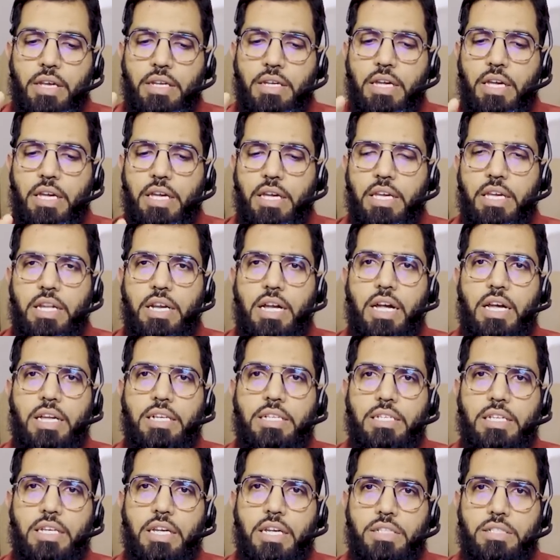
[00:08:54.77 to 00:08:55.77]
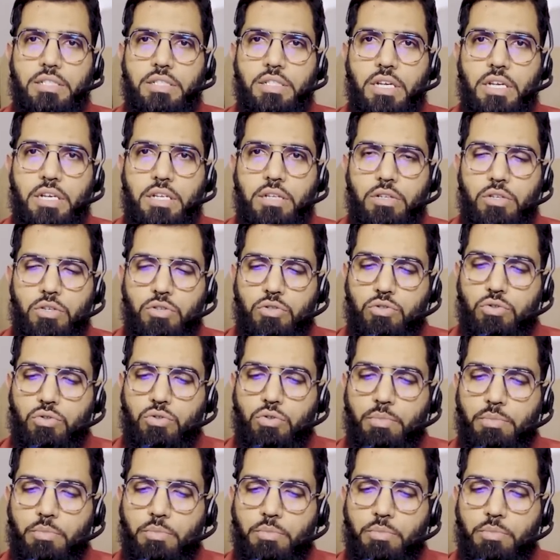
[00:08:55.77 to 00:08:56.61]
कि ईरान के अंदर जो